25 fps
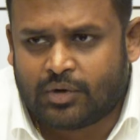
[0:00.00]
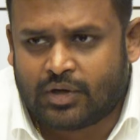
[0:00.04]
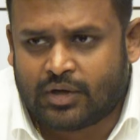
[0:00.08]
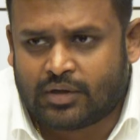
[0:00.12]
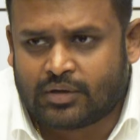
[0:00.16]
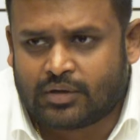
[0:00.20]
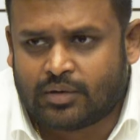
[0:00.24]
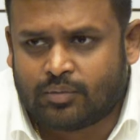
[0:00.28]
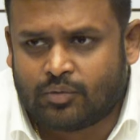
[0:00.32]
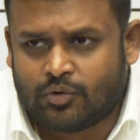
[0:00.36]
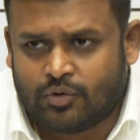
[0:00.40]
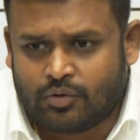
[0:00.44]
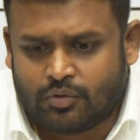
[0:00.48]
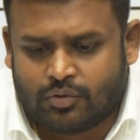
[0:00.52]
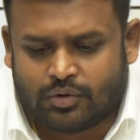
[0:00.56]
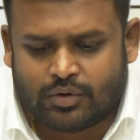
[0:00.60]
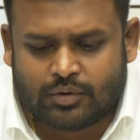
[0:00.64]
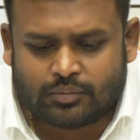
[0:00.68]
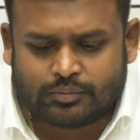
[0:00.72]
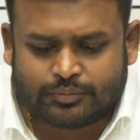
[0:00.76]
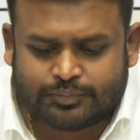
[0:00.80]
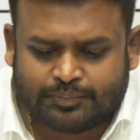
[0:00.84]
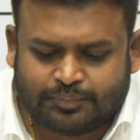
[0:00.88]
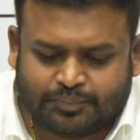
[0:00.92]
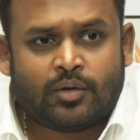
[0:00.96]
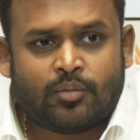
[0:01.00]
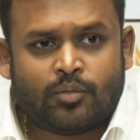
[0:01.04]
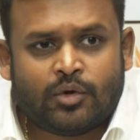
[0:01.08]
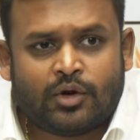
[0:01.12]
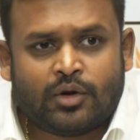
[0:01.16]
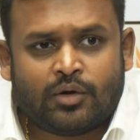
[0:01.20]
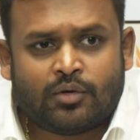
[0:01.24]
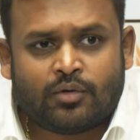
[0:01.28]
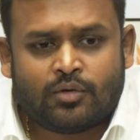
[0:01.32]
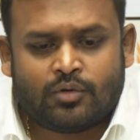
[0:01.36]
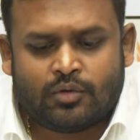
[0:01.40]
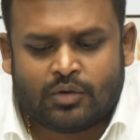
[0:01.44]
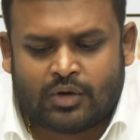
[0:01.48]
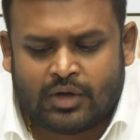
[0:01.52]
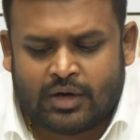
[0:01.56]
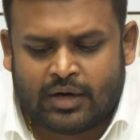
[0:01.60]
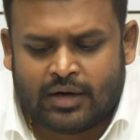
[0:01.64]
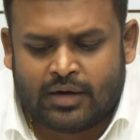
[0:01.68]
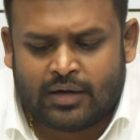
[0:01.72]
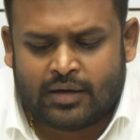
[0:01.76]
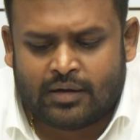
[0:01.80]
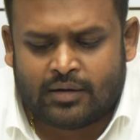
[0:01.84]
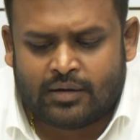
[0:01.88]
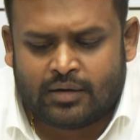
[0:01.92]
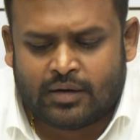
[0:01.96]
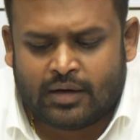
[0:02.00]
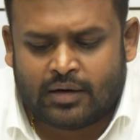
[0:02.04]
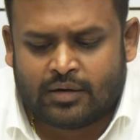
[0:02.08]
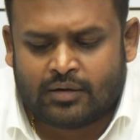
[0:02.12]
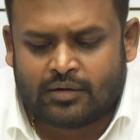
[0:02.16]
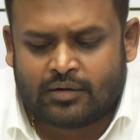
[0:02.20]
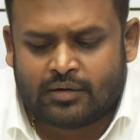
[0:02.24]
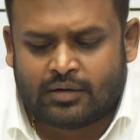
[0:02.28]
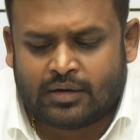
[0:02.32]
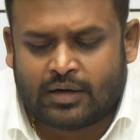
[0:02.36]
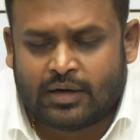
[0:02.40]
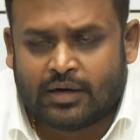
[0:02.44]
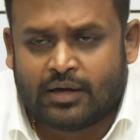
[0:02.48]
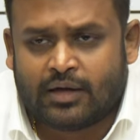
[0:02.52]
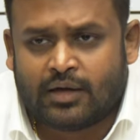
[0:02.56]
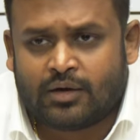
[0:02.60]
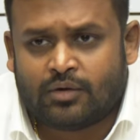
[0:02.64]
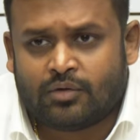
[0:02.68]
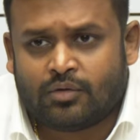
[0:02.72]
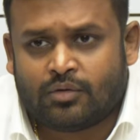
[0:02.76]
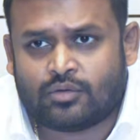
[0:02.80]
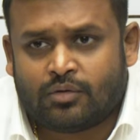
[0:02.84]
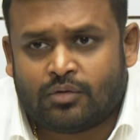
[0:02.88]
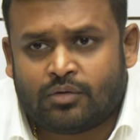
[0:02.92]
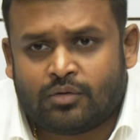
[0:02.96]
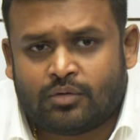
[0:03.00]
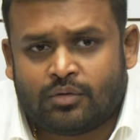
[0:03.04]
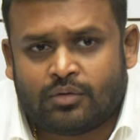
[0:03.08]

ప్రయత్నంలో ఉన్నాము మనకు క్రెడై అండ్ ట్రెడాలో